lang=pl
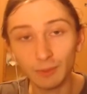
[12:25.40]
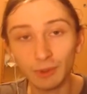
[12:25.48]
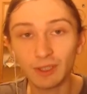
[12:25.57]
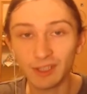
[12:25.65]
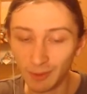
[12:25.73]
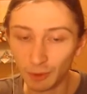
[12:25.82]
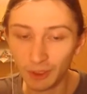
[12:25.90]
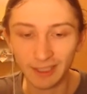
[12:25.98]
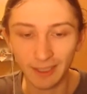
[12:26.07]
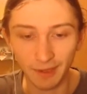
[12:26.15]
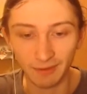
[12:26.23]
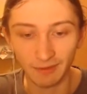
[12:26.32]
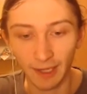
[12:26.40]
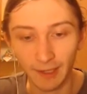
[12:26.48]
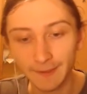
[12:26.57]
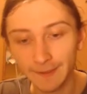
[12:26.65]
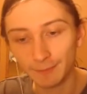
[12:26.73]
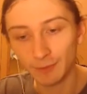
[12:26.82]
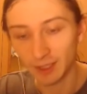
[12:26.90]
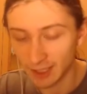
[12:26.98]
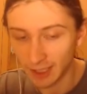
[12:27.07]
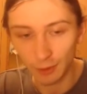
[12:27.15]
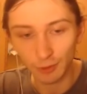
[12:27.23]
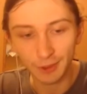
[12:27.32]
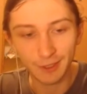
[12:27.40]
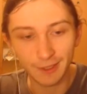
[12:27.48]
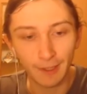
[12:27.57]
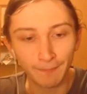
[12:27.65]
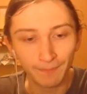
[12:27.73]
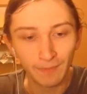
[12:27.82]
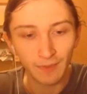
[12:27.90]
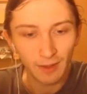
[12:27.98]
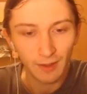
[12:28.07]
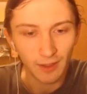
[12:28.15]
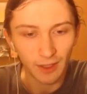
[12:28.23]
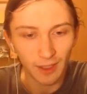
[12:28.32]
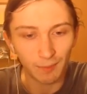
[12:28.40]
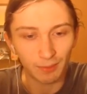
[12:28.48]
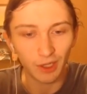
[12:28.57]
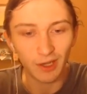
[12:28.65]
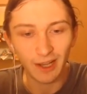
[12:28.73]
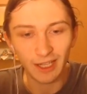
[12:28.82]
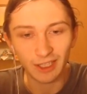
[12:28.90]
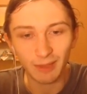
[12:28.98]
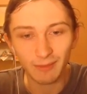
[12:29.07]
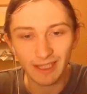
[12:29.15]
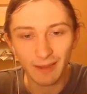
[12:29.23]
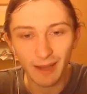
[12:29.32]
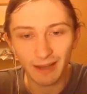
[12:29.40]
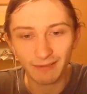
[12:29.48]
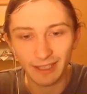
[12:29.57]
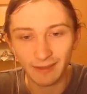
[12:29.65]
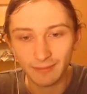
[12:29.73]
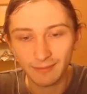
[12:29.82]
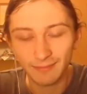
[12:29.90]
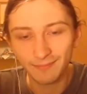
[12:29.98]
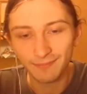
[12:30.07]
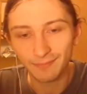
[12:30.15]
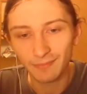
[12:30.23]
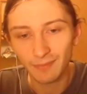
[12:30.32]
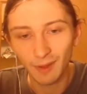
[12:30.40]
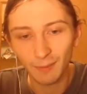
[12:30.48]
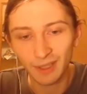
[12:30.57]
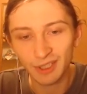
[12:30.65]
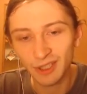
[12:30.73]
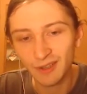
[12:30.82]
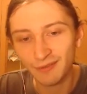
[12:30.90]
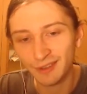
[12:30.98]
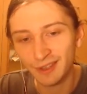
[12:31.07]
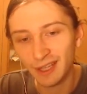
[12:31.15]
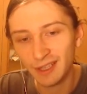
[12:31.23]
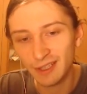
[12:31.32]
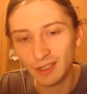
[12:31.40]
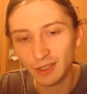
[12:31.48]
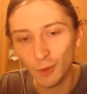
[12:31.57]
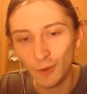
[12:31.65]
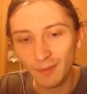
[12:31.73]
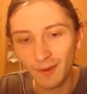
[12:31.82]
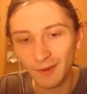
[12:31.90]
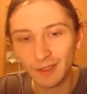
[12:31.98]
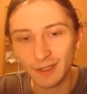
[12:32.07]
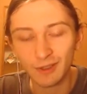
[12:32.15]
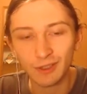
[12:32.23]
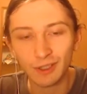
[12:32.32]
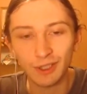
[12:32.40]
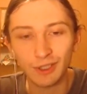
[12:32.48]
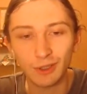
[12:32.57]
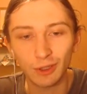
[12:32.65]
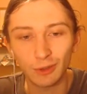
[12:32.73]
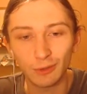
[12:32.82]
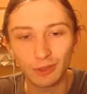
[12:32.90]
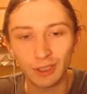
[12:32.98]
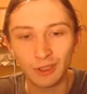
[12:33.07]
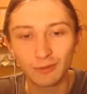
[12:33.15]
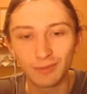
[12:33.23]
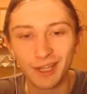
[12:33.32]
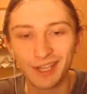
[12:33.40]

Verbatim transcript: Bo to jest lemoniada piwna. To jest taka różnica. Nie przerywajcie mi zabawy! Patrzenie w dechy stołu naprawdę jest dosyć istotną rzeczą,